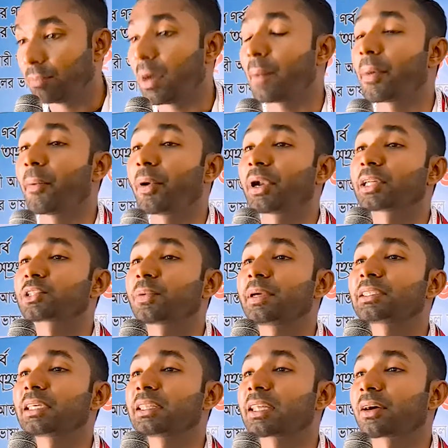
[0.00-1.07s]
মা বাবা অনেক
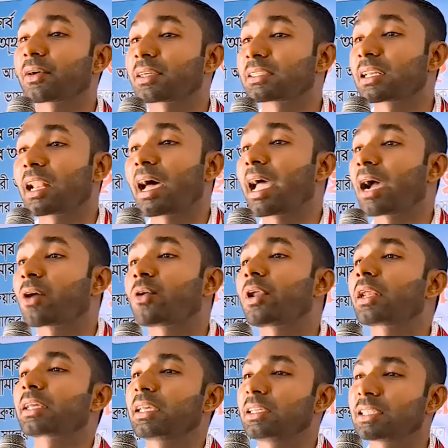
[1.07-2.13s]
সময় চিন্তা করে যে না এখন
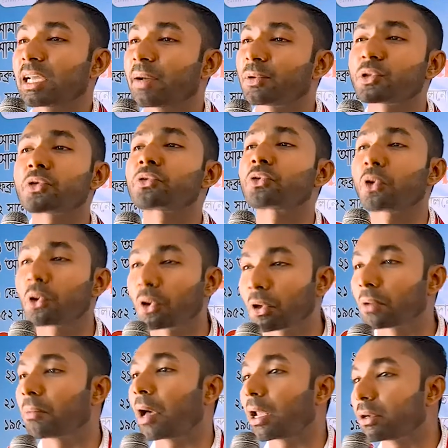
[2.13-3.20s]
আর কি শেখাবে তো সোডো
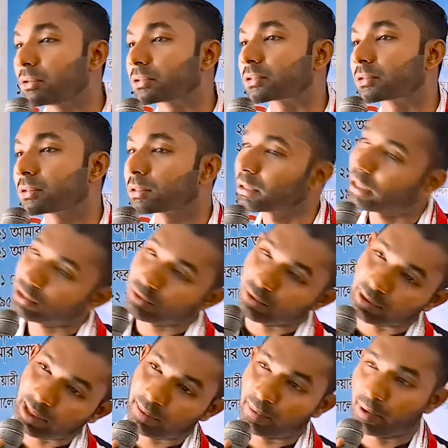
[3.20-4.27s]
মানুষ শেষ
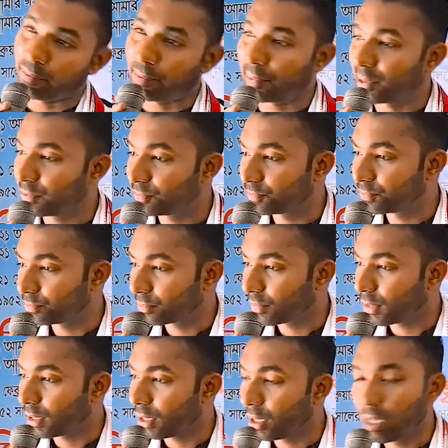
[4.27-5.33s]
করে দেয় মা বাবা
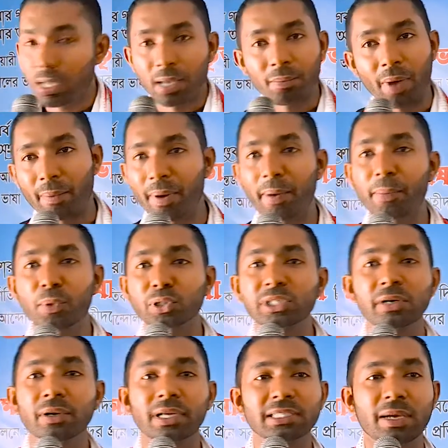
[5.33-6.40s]
মা বাবা
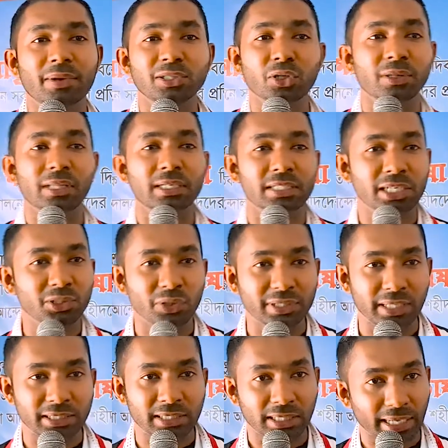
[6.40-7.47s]
বোঝেও না যে আমার সন্তান শেষ
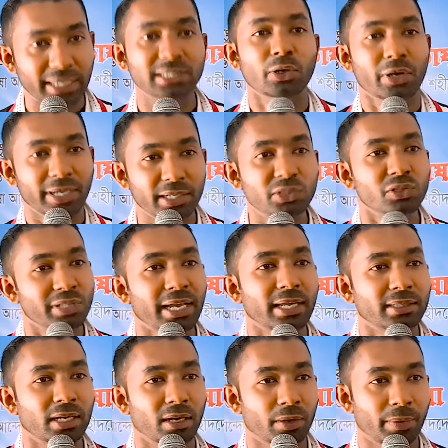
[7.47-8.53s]
হয়ে যাচ্ছে তাকে তো অনেক কিছু
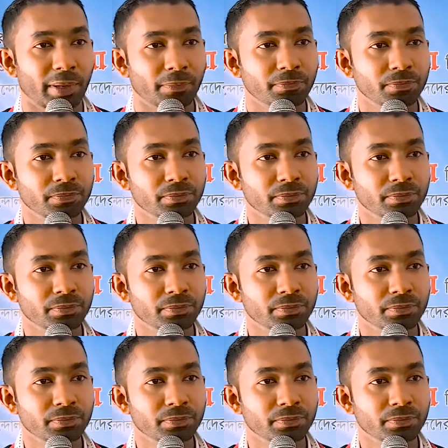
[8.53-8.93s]
শেখাতে হবে